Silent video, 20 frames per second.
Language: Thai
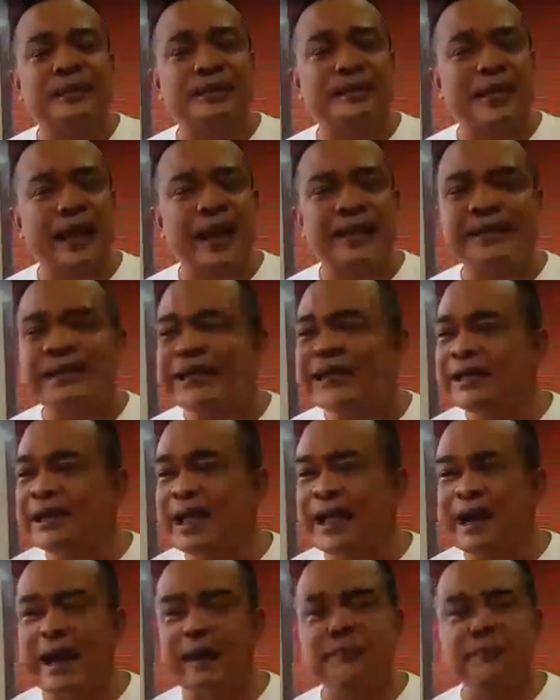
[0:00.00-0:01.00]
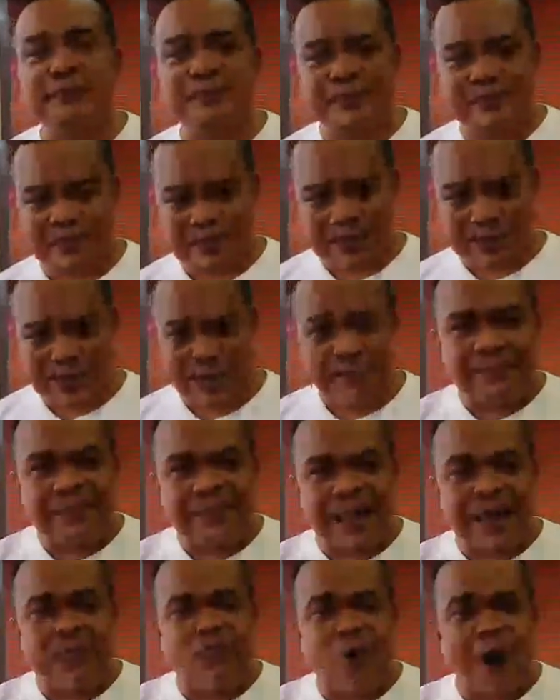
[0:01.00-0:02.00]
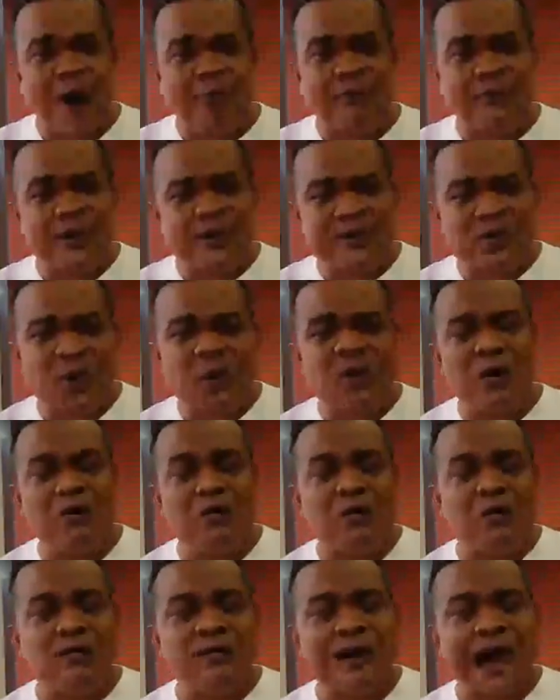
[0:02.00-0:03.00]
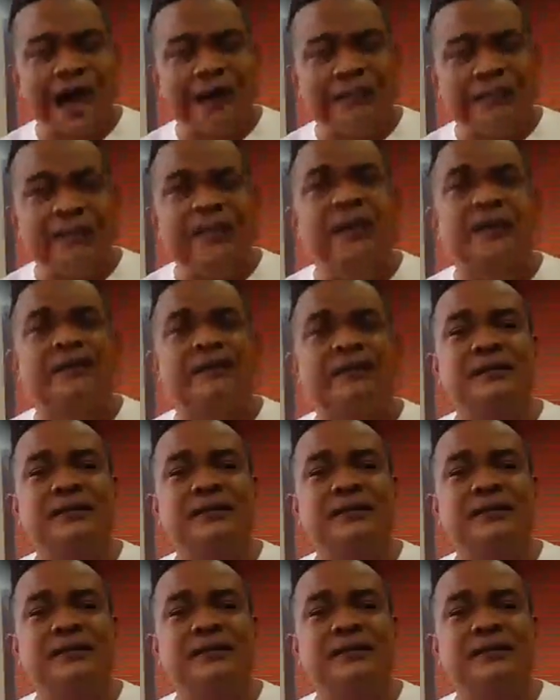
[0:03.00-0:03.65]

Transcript: แทนที่นะครับจะทำตามความประสงค์ของกลุ่มการเมือง